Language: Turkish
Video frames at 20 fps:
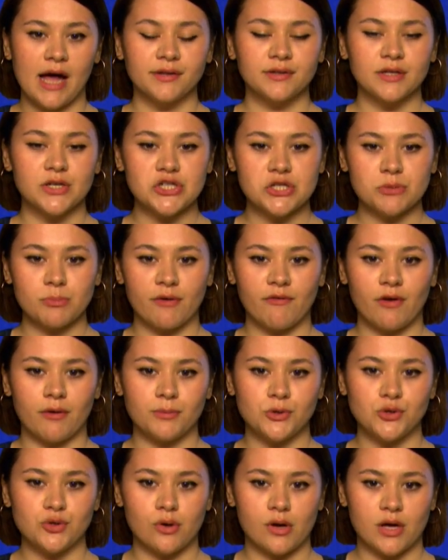taşıma ve
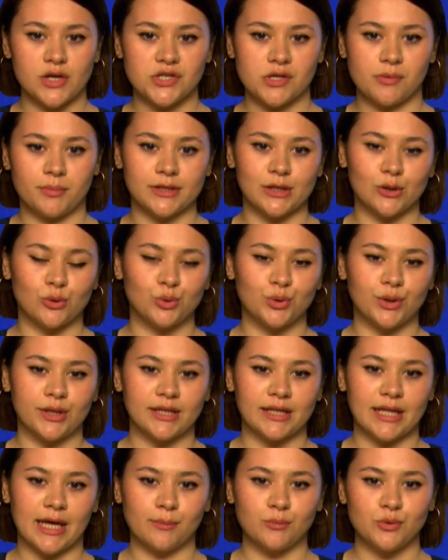birçok aşamada
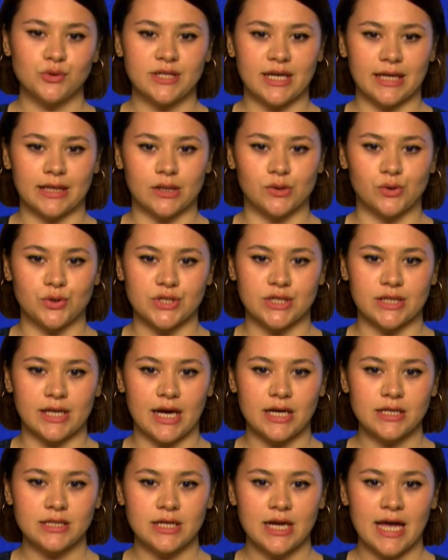kullanılan bu
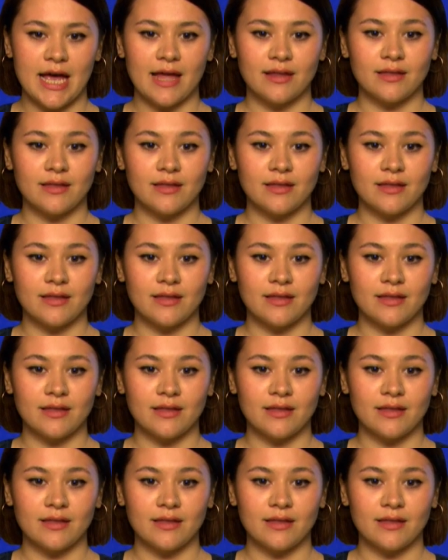teknolojiler,